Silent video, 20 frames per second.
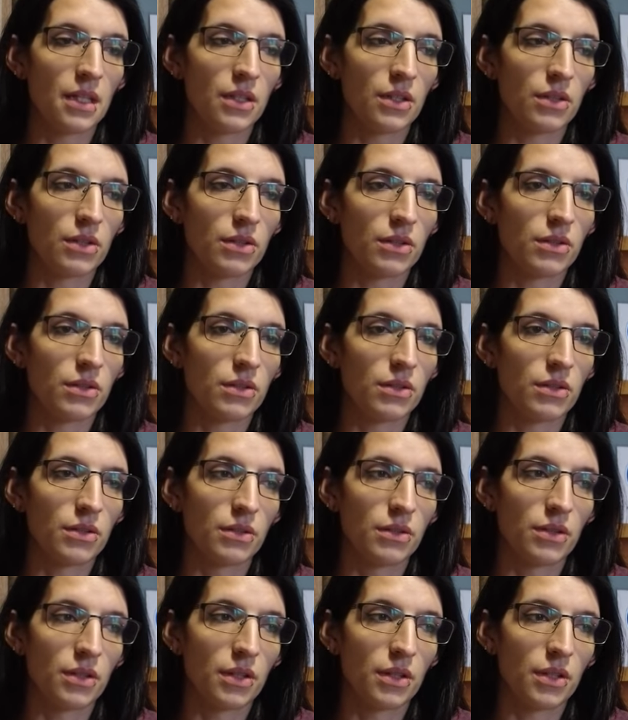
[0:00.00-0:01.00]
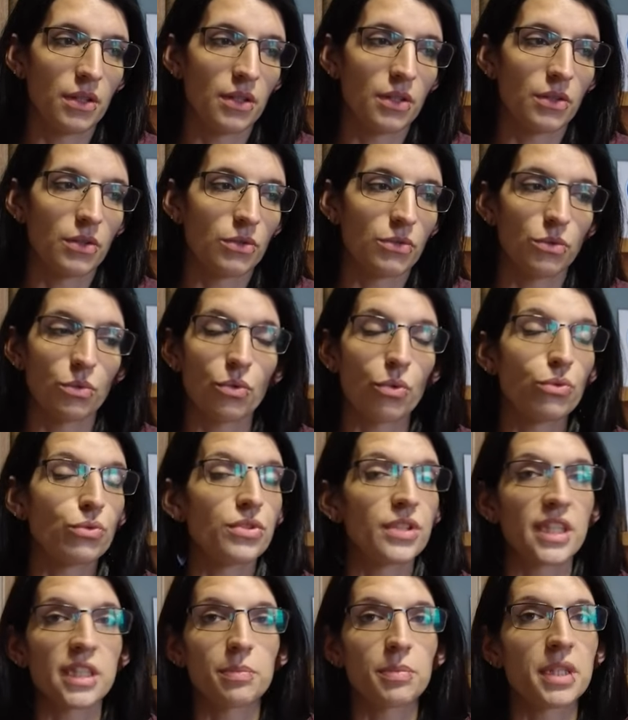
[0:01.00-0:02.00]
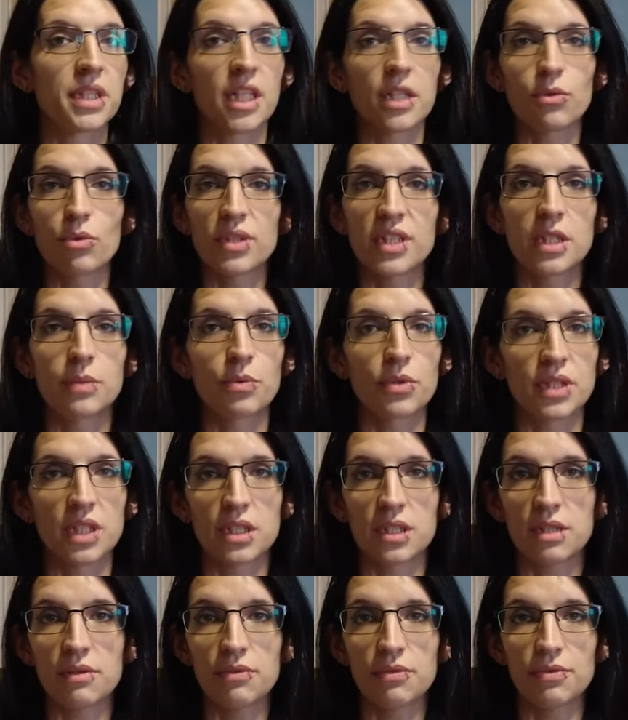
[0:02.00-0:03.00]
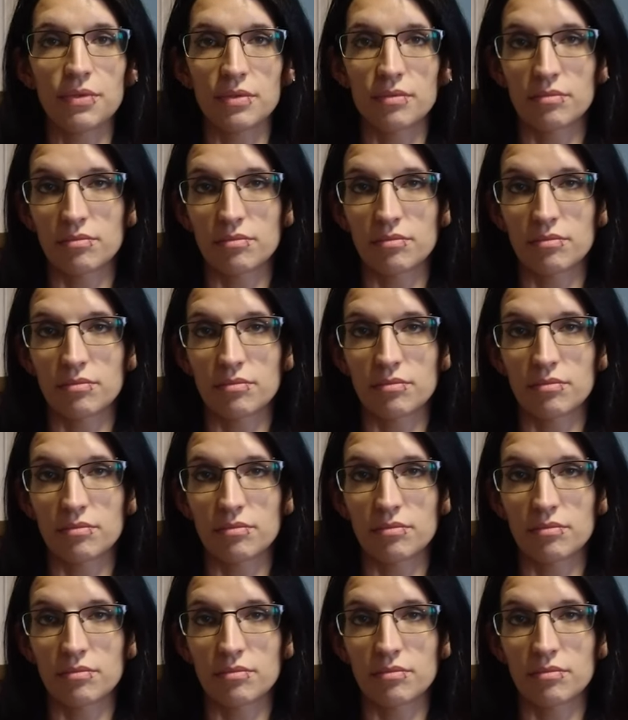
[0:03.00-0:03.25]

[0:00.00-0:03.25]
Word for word: donc on nous a expliqué tout le dispositif.